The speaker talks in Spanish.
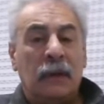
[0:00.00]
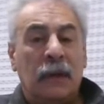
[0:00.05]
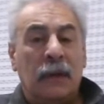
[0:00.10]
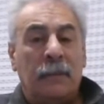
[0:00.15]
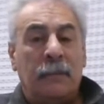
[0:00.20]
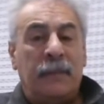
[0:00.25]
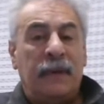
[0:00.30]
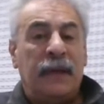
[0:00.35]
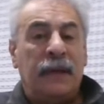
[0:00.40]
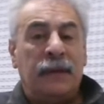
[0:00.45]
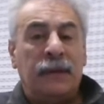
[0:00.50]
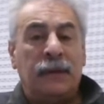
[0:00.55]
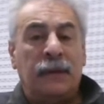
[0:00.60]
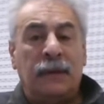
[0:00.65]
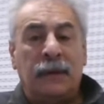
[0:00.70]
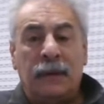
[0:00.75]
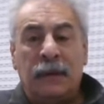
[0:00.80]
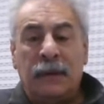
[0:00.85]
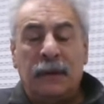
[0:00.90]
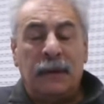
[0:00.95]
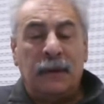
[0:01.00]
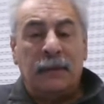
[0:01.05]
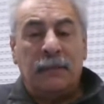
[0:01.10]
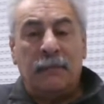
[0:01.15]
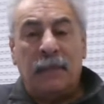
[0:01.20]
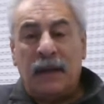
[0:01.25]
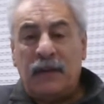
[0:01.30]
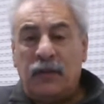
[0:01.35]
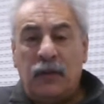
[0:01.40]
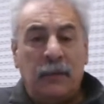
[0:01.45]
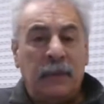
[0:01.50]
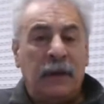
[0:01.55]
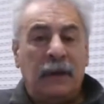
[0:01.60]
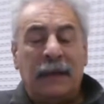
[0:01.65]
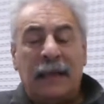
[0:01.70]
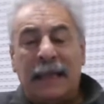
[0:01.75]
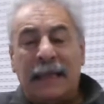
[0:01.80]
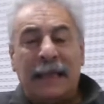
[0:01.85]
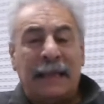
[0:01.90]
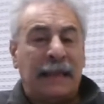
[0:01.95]
viendo más o menos
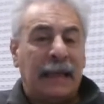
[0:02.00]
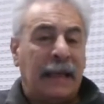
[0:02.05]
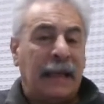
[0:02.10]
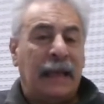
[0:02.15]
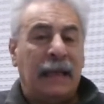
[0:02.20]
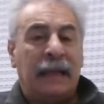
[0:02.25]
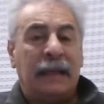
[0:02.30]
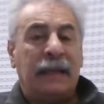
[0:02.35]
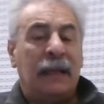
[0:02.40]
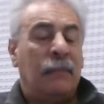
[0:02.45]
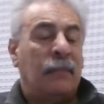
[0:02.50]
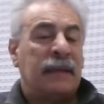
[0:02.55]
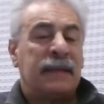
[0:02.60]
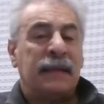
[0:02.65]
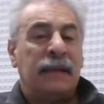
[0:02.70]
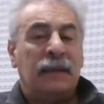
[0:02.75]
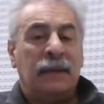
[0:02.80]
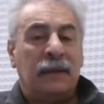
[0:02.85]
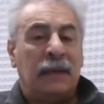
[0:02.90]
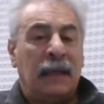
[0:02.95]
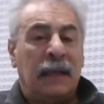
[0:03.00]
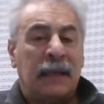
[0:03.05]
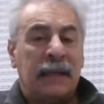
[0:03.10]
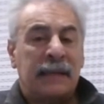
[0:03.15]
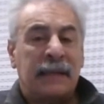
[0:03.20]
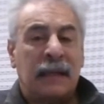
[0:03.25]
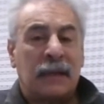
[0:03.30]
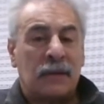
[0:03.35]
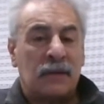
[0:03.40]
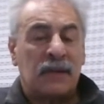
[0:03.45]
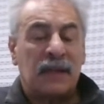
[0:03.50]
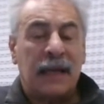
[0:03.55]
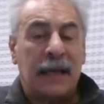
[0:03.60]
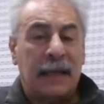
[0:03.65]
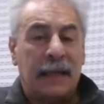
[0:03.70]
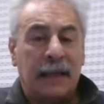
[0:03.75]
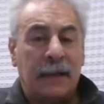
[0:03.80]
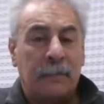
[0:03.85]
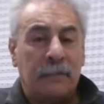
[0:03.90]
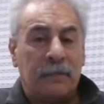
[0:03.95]
la data que les están pasando desde la Casa
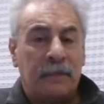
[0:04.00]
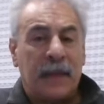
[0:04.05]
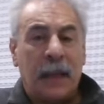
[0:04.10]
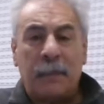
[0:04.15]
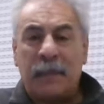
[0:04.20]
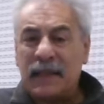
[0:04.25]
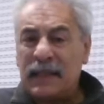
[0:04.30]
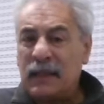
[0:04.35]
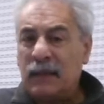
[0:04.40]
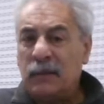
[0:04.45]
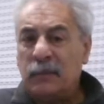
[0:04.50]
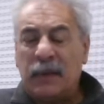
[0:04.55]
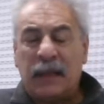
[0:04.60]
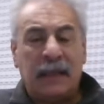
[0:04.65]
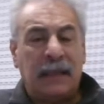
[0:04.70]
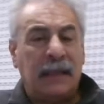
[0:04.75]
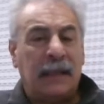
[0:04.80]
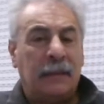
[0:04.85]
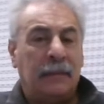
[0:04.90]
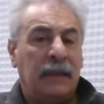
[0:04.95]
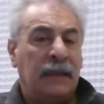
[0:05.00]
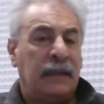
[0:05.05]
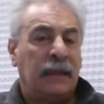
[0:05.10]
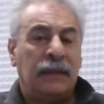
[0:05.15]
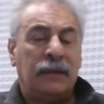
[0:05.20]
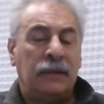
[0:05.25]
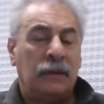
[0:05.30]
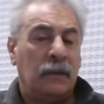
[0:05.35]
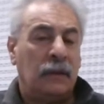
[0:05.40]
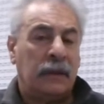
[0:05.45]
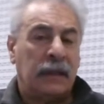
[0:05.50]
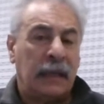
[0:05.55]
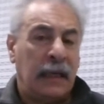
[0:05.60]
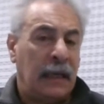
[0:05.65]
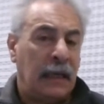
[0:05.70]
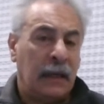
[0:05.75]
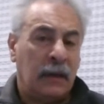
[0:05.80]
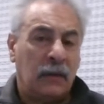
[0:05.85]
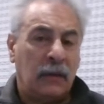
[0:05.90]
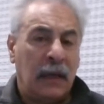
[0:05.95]
Rosada. Está pasando prácticamente en todos los
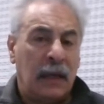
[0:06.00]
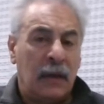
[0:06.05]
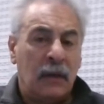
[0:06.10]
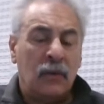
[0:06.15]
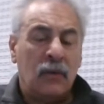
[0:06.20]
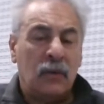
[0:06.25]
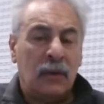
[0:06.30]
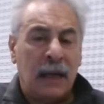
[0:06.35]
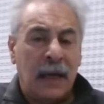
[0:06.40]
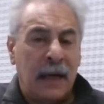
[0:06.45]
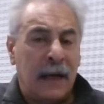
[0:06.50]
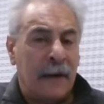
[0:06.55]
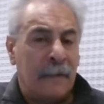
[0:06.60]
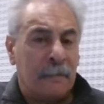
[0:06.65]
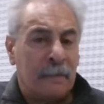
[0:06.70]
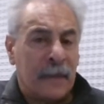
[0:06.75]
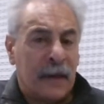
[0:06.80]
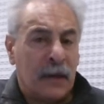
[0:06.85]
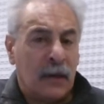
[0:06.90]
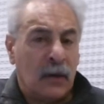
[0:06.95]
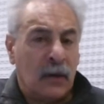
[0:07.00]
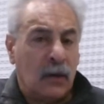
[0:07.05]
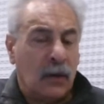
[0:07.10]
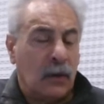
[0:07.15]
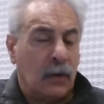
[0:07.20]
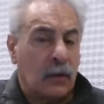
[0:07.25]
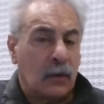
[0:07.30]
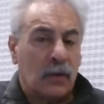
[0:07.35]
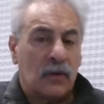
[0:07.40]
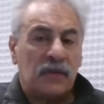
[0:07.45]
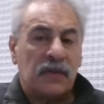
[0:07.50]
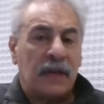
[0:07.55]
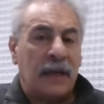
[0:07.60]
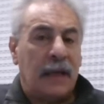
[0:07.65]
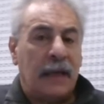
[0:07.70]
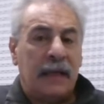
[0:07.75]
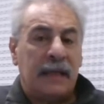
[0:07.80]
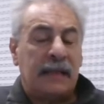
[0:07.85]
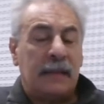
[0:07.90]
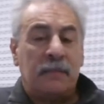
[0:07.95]
canales con alguna
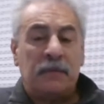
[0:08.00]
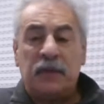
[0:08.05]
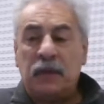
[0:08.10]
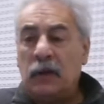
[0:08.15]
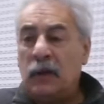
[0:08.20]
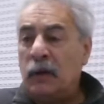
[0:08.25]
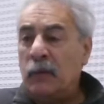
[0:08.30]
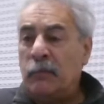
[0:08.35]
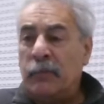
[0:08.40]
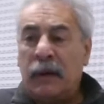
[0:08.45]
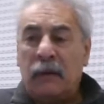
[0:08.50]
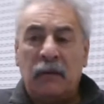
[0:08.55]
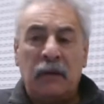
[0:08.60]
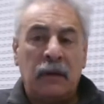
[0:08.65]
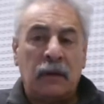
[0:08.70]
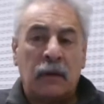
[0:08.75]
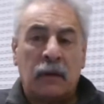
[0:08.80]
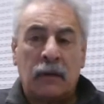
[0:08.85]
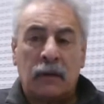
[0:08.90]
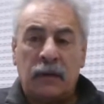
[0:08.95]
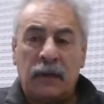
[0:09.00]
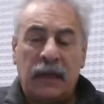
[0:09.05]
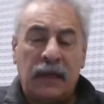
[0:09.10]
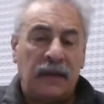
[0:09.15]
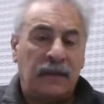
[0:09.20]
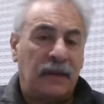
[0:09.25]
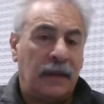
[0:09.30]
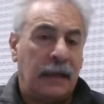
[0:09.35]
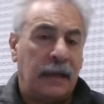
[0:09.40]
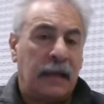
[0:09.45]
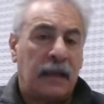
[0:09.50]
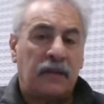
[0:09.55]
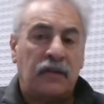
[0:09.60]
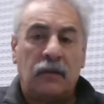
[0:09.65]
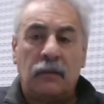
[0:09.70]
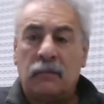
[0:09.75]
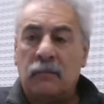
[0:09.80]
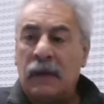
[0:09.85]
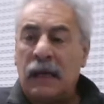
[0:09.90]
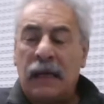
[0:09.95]
honrosa excepción, Paulino Rodríguez en La
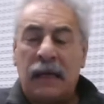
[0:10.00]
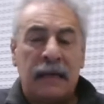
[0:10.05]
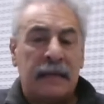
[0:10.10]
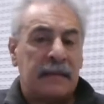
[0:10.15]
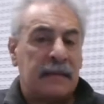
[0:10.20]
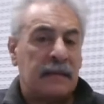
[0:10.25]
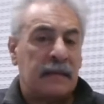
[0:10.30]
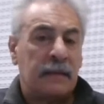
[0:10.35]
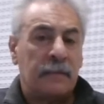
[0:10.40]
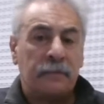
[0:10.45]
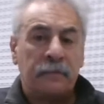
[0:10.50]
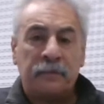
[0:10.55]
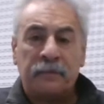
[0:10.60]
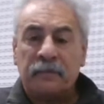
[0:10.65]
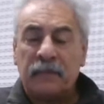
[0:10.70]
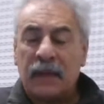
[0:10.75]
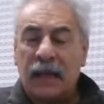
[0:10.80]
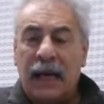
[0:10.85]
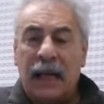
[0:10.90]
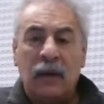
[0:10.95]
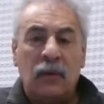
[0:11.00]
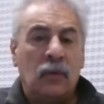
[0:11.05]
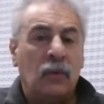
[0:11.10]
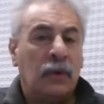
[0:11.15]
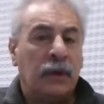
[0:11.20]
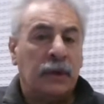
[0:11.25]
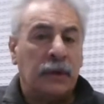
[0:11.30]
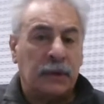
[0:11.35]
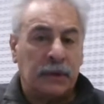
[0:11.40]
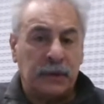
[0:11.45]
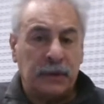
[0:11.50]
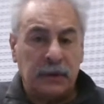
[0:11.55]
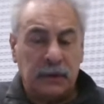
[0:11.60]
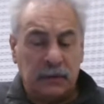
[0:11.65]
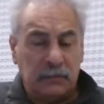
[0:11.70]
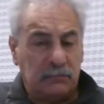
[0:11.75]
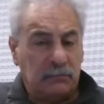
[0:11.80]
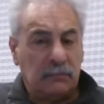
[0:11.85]
Nación Más, algún que otro.